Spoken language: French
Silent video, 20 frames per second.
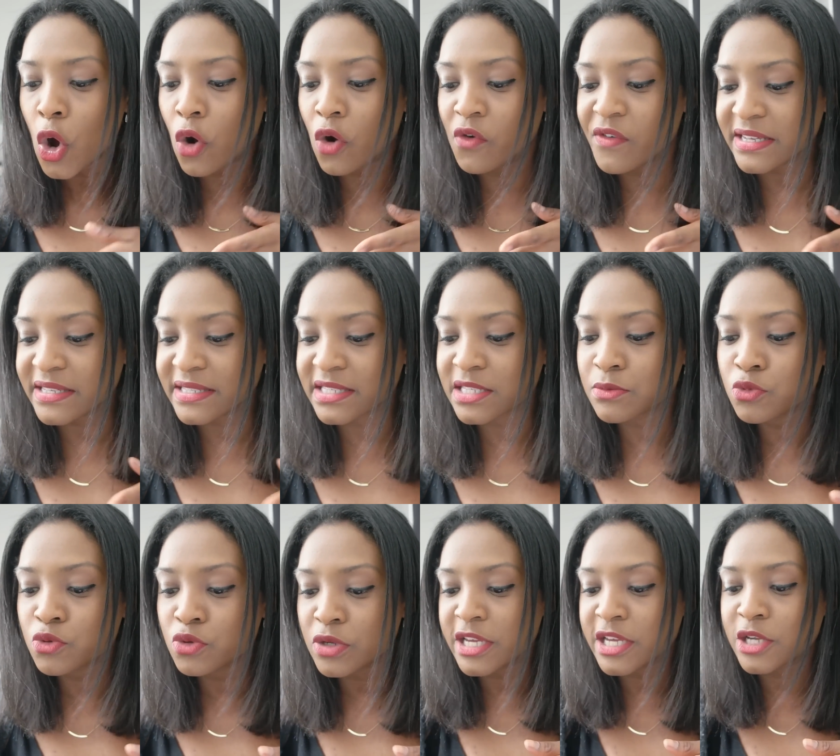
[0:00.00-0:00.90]
On va
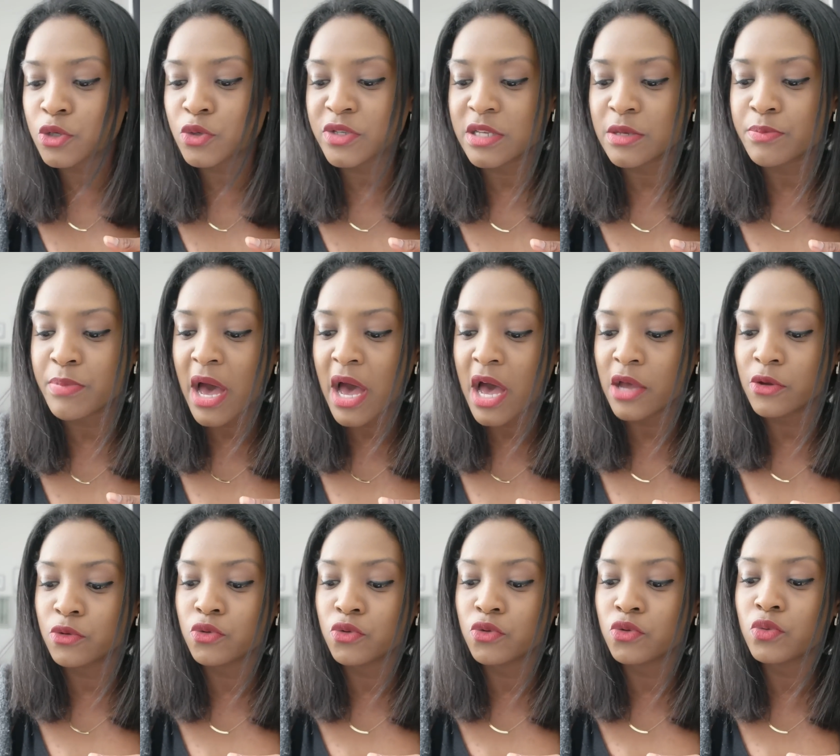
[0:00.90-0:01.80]
simuler, je sais pas,
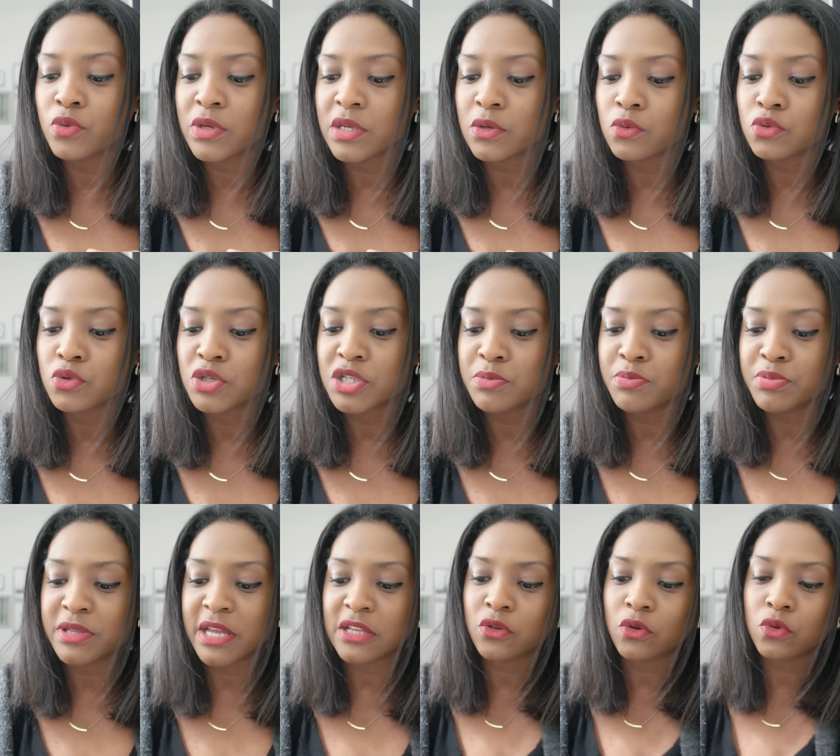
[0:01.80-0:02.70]
une nuit où j'ai
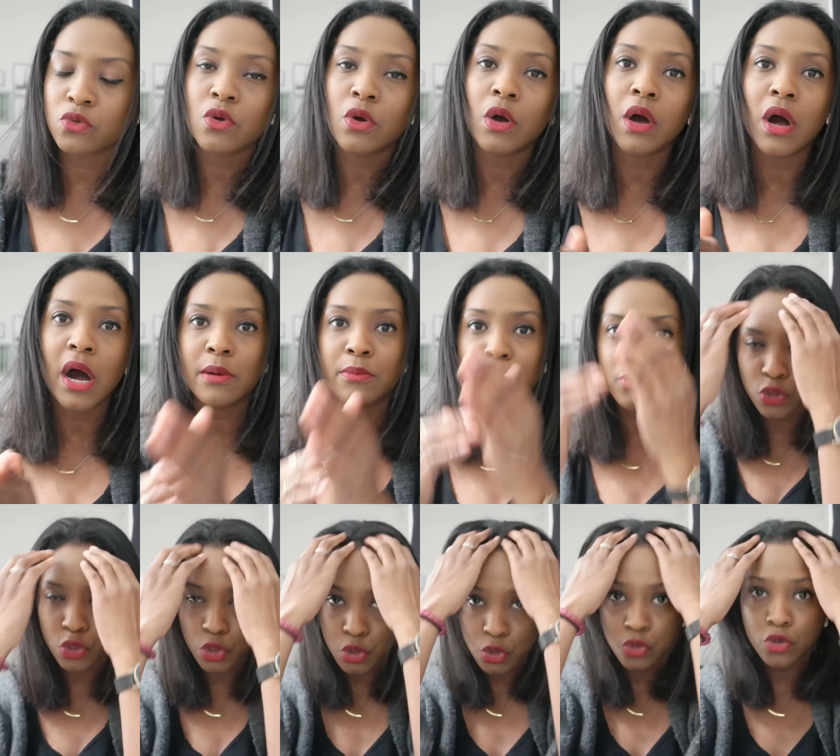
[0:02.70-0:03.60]
peut-être eu euh, un
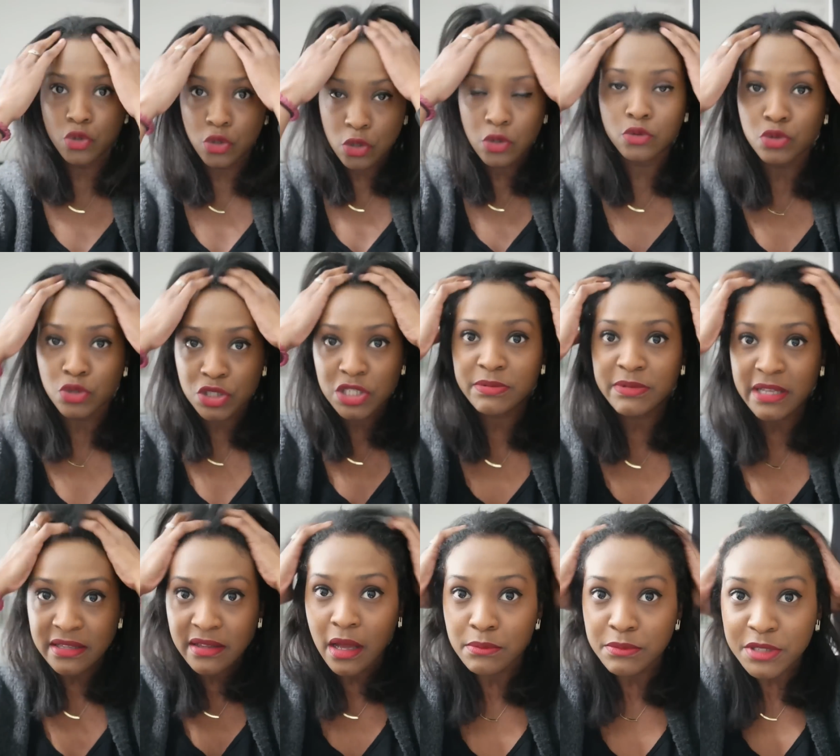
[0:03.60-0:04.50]
peu chaud, où j'ai
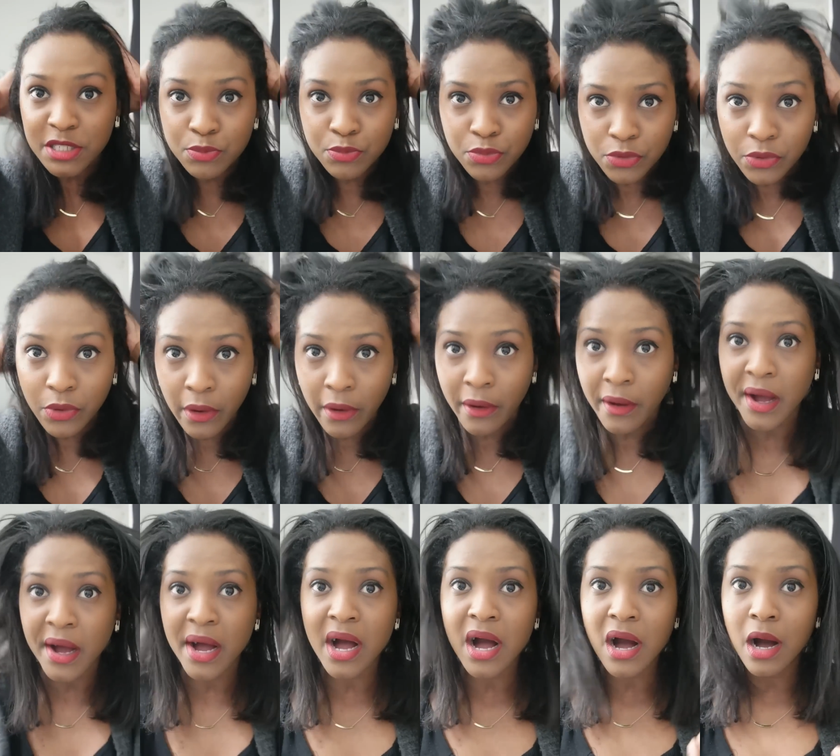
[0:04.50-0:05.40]
peut-être un petit peu...
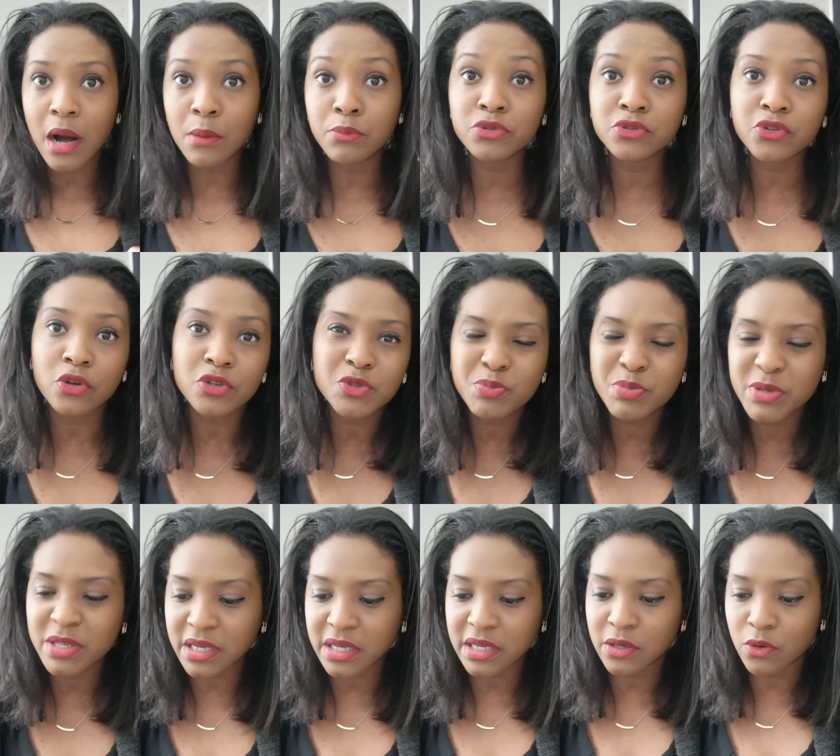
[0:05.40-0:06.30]
un peu
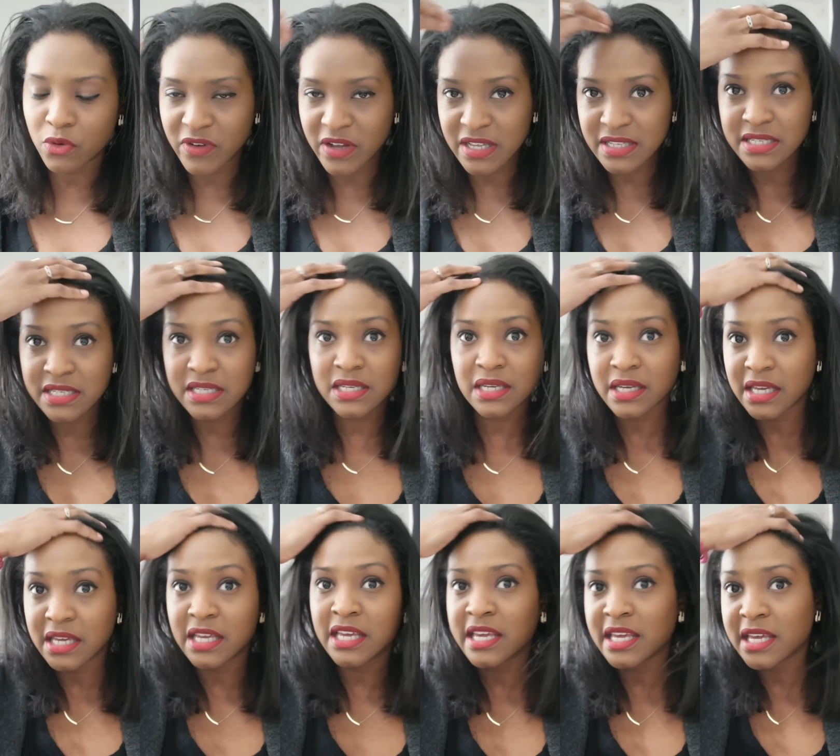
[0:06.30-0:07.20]
transpiré on va dire
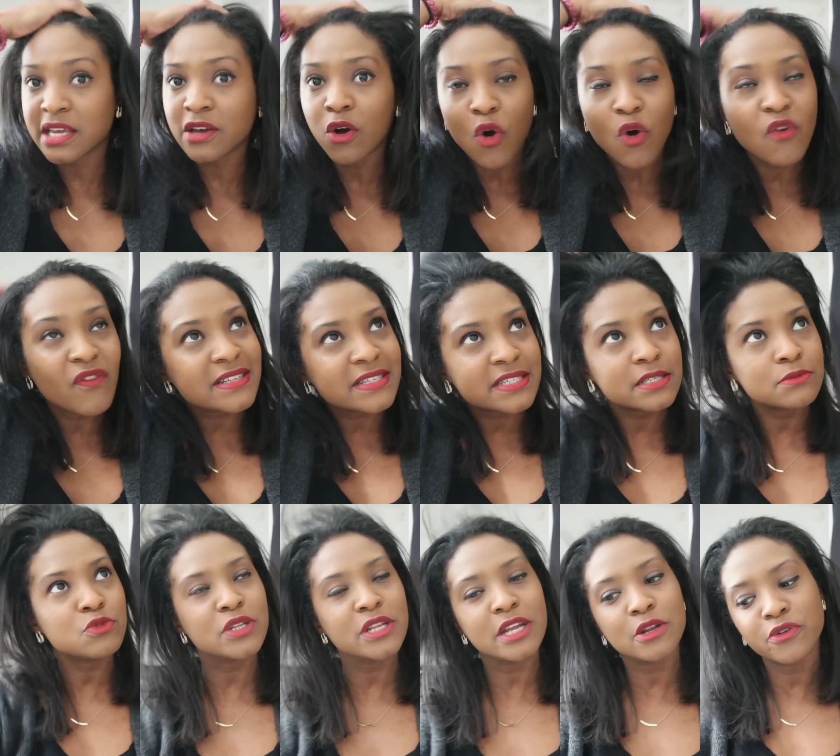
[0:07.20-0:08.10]
et on va
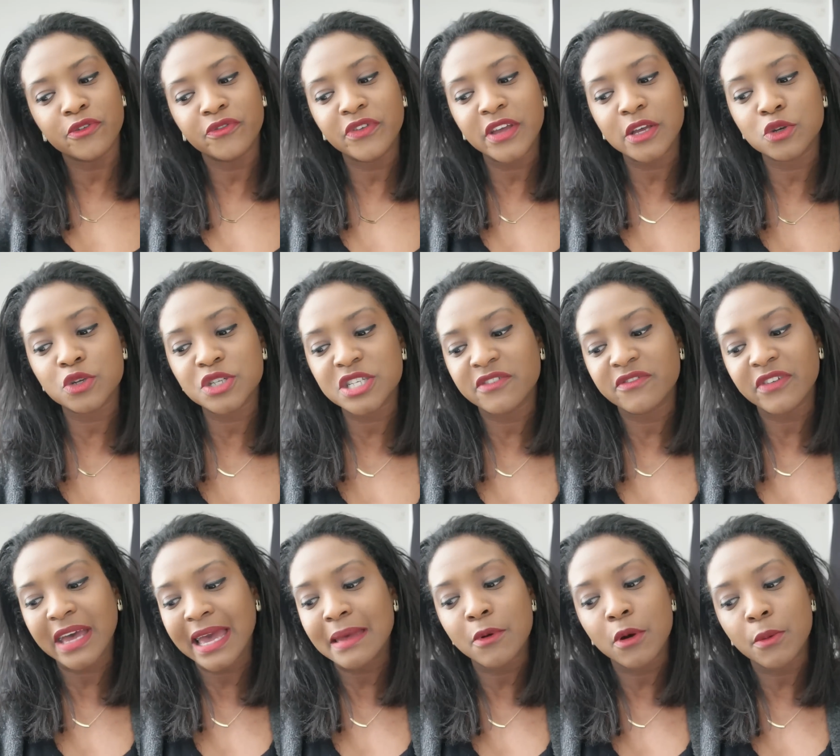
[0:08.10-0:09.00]
simuler le fait que j'ai
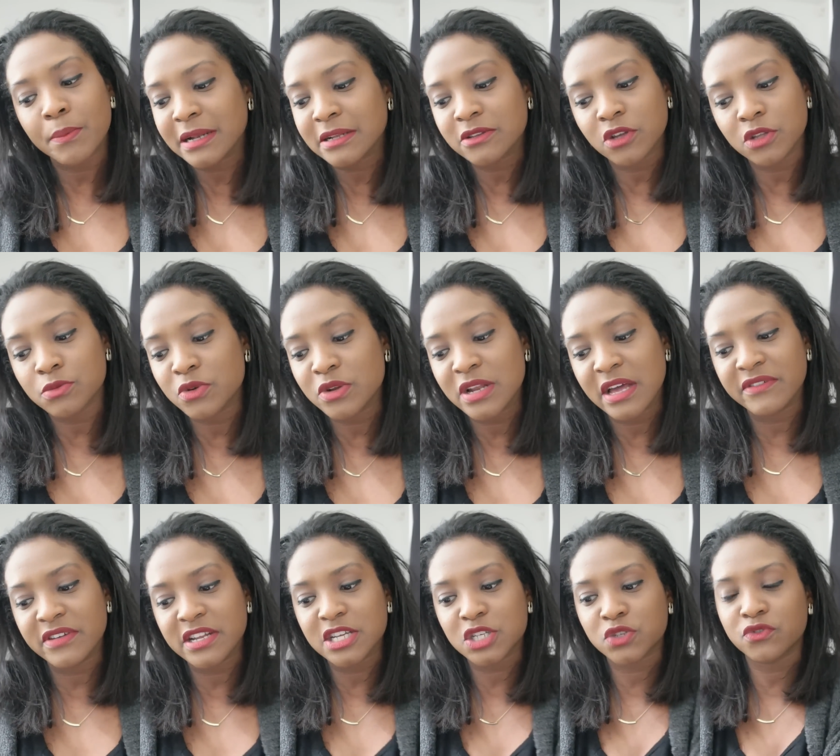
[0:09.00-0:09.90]
vraiment pas le temps de me
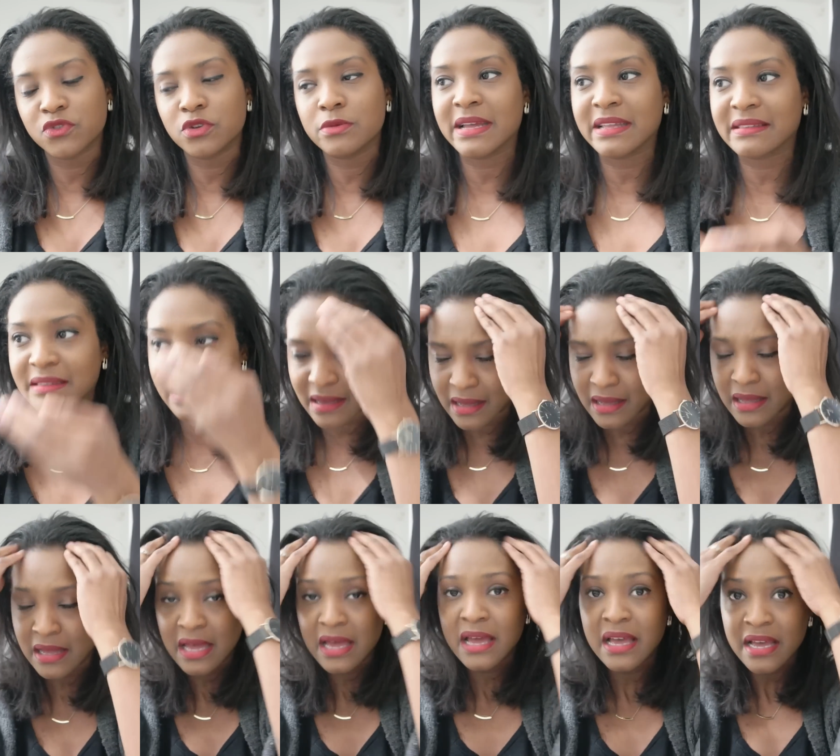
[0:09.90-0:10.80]
laver les cheveux le matin
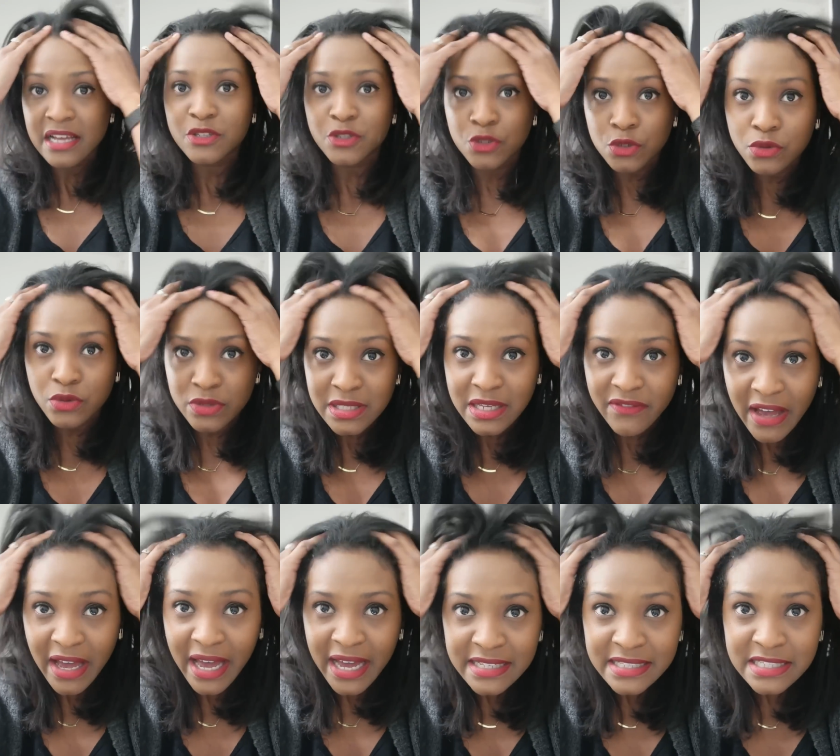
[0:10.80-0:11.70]
du coup ça
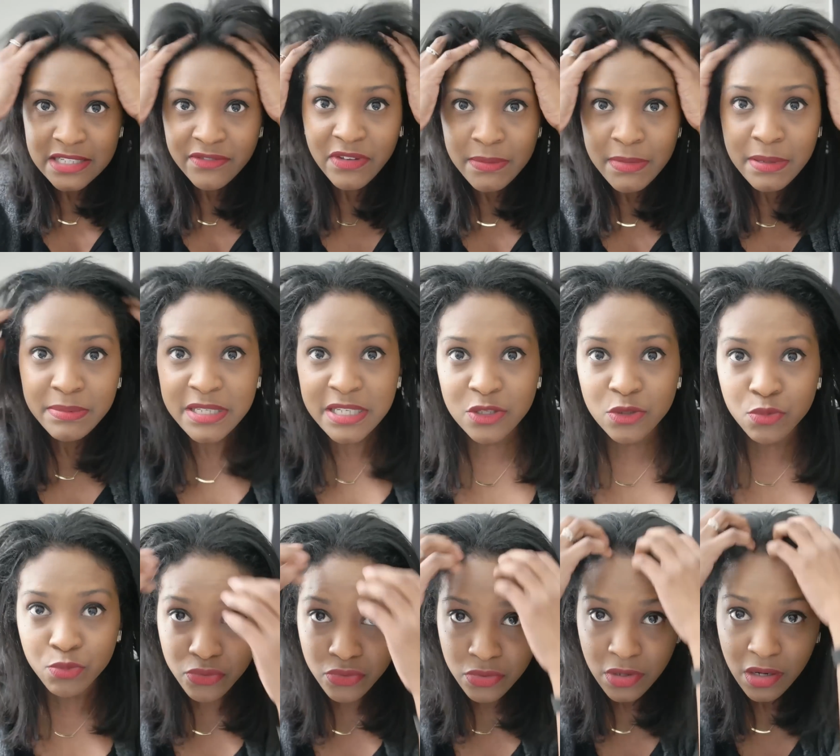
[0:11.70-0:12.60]
va activer mes
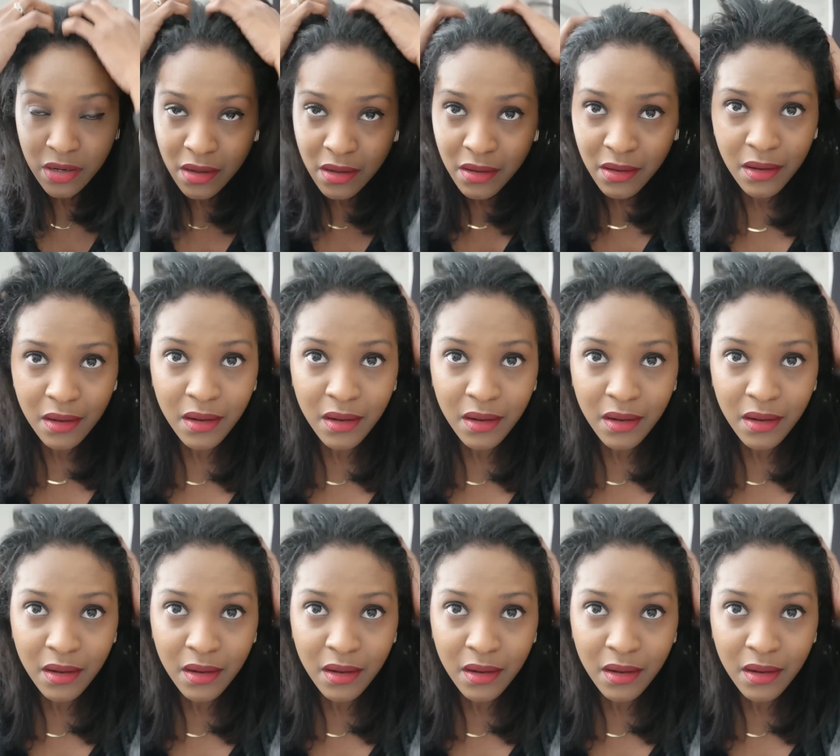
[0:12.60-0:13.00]
petites boucles